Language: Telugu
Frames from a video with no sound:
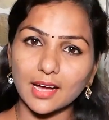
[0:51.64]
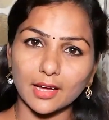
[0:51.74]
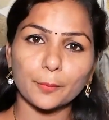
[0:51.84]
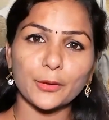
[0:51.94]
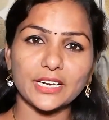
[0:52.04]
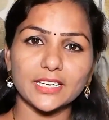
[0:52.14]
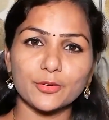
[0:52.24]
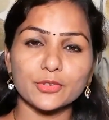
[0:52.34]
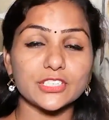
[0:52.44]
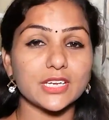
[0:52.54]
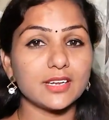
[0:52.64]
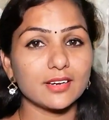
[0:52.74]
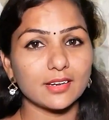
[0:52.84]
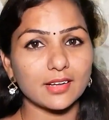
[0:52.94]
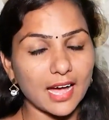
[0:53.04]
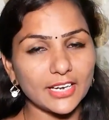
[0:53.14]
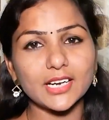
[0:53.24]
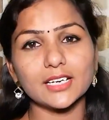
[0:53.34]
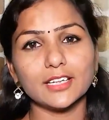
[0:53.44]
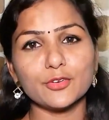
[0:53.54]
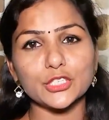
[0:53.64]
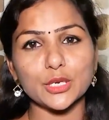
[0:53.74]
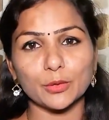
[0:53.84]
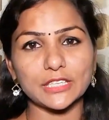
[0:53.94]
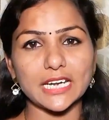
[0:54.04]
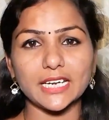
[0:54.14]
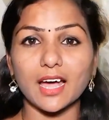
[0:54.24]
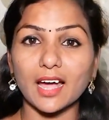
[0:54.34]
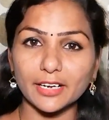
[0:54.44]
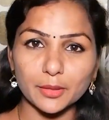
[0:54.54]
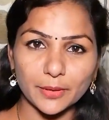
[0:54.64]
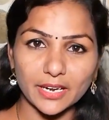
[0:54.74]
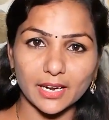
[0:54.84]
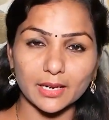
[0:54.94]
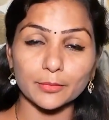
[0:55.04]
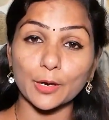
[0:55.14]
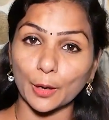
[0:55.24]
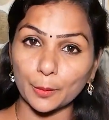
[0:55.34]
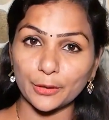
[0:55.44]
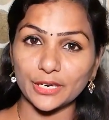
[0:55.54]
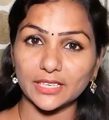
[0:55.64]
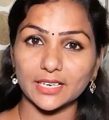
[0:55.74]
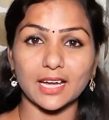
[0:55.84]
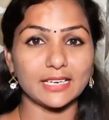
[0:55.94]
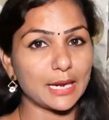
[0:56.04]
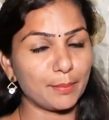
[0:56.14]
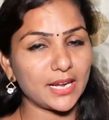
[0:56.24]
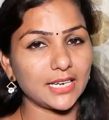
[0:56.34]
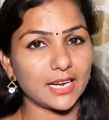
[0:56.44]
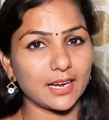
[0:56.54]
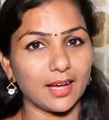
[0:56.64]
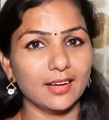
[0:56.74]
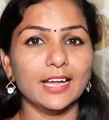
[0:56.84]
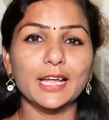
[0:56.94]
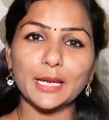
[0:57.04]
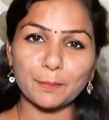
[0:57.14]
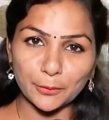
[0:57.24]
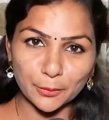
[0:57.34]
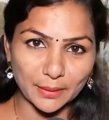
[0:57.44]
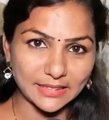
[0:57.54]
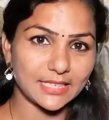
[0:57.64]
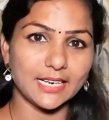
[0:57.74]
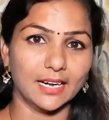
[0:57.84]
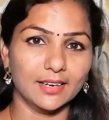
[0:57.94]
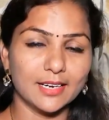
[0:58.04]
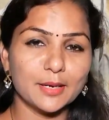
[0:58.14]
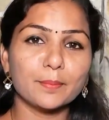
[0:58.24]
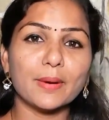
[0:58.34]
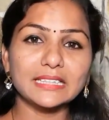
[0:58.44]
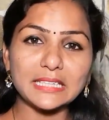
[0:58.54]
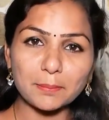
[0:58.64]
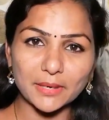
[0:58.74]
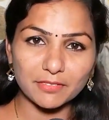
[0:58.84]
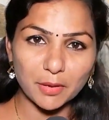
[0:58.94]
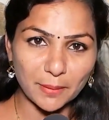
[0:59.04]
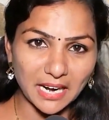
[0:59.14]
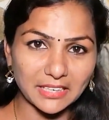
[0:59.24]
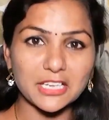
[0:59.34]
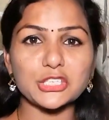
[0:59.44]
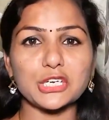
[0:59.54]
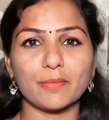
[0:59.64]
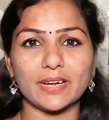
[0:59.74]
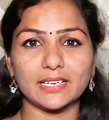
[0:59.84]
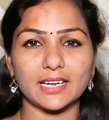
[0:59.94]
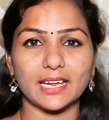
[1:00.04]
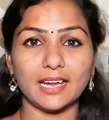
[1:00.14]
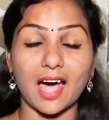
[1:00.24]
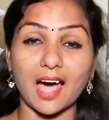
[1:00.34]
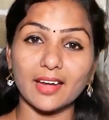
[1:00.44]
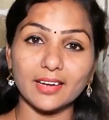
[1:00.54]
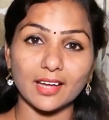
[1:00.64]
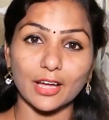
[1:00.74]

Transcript: కార్పొరేటర్ నుంచి కార్యకర్త నుంచి మొదలైన ఆయన ప్రయాణం కార్పొరేటర్గా ఎమ్మెల్యేగా ఇప్పుడు మంత్రిగా మంత్రి పదవి ప్రకటించిన వెంటనే ఆయన